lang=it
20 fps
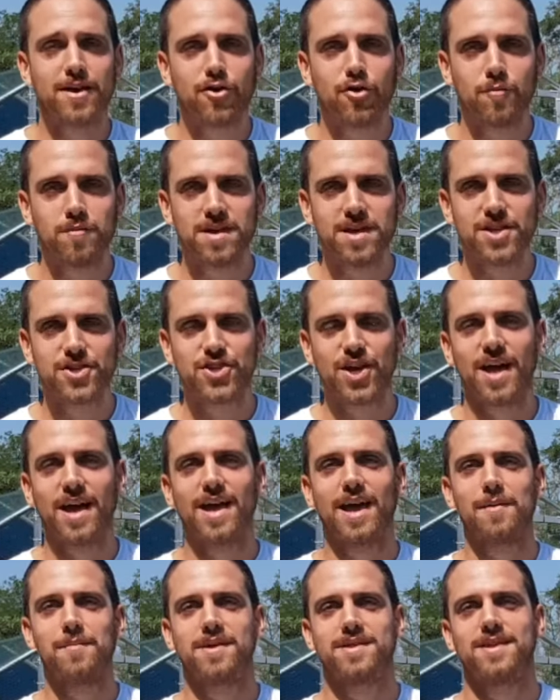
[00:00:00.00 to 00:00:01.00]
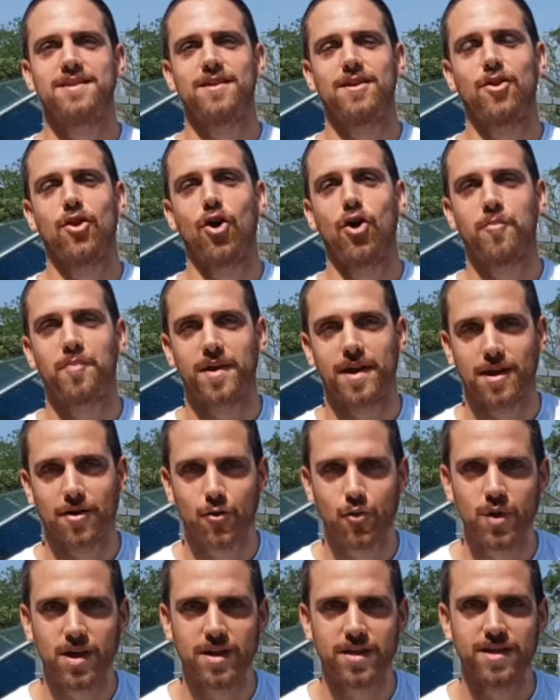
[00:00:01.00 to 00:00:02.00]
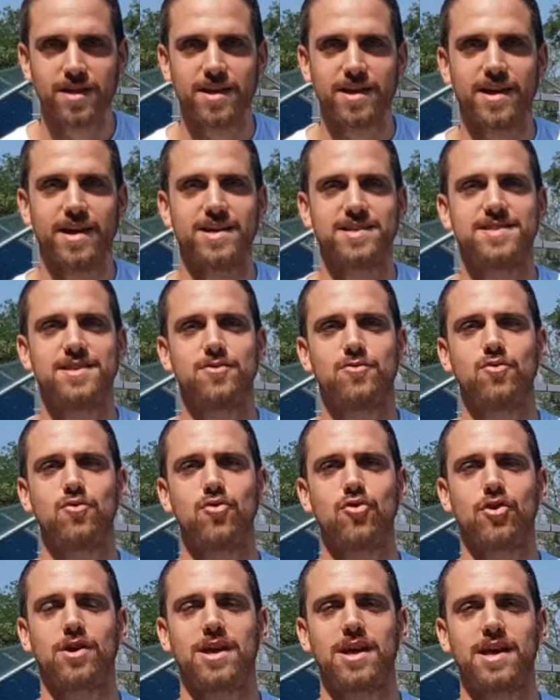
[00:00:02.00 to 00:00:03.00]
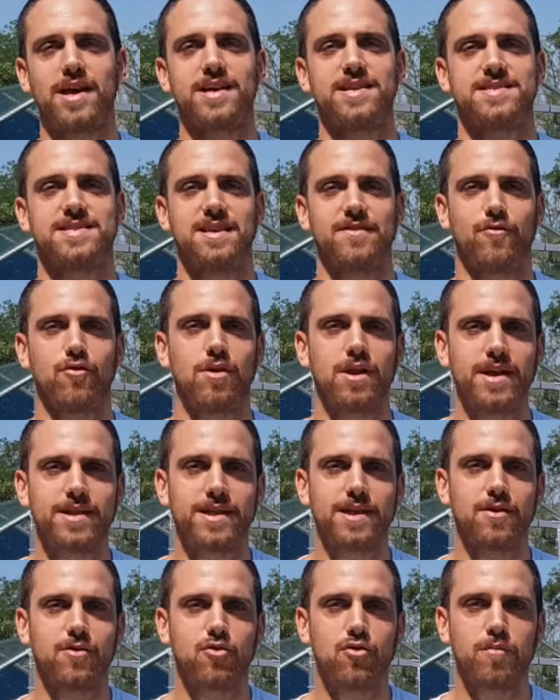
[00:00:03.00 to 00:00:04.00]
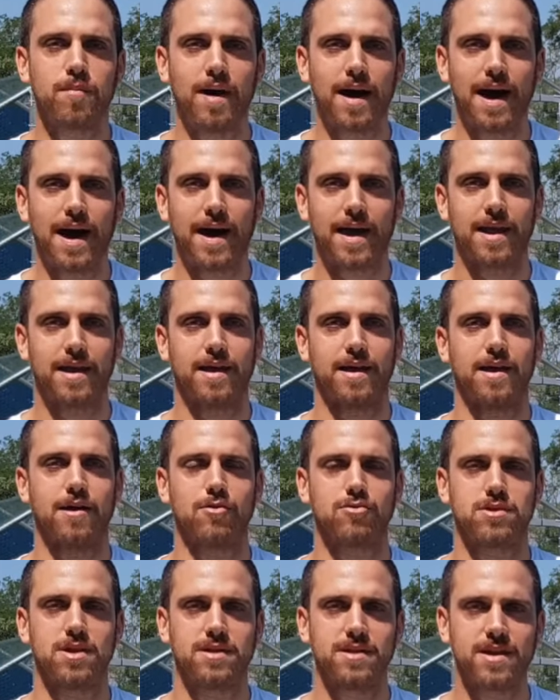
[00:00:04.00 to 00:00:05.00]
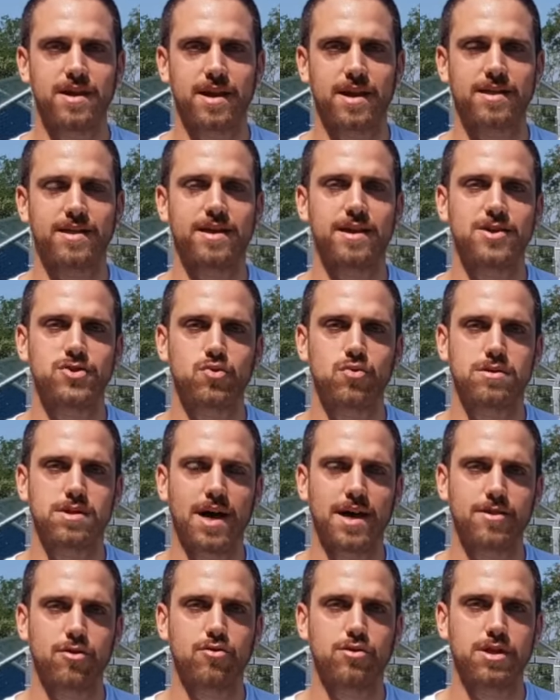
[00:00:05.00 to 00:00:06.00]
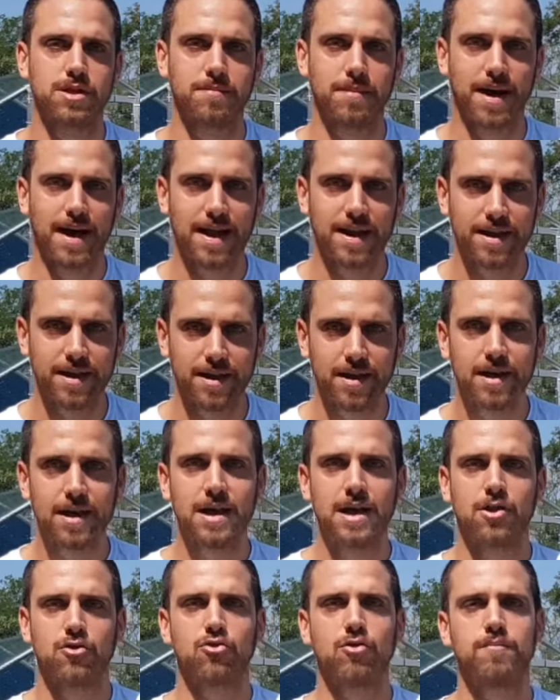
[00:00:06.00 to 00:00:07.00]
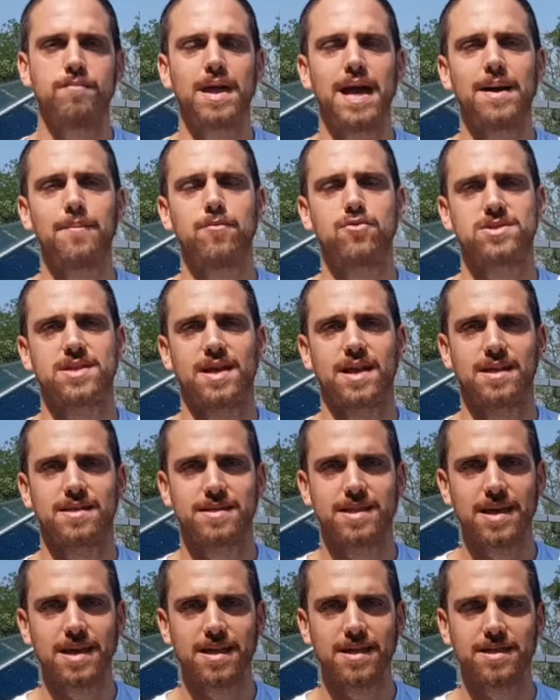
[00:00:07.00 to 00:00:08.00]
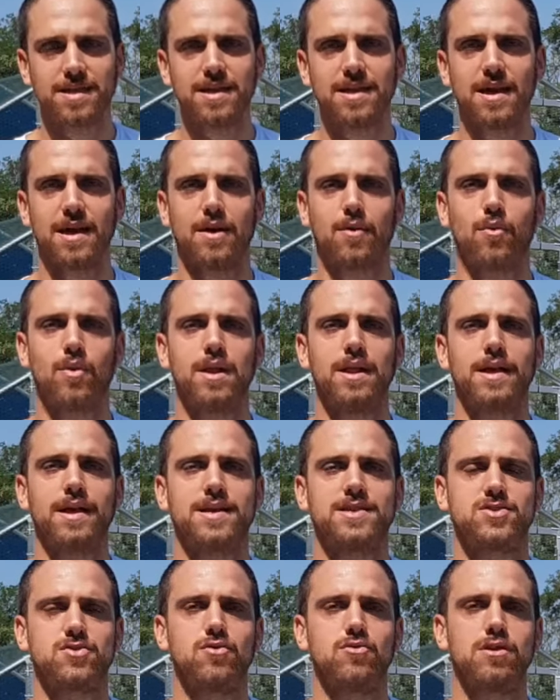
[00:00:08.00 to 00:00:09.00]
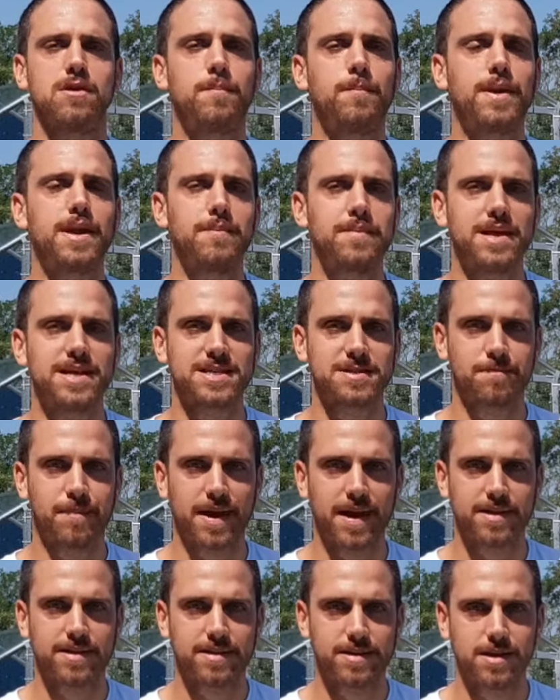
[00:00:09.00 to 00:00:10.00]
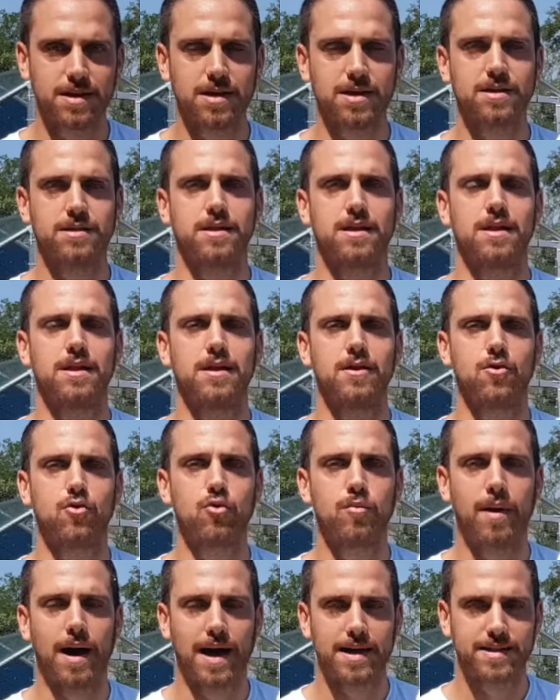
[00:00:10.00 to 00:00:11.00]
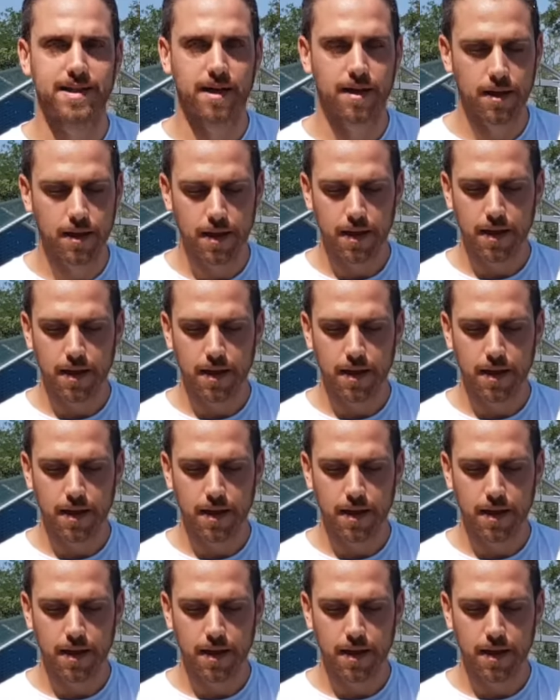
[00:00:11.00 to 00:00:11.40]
comincia è a metà dell'opera, quindi è sicuro che se volete incubare e ottenere dei risultati ottimali, dobbiamo stare attenti a quelli che sono i primi aspetti dell'incubata.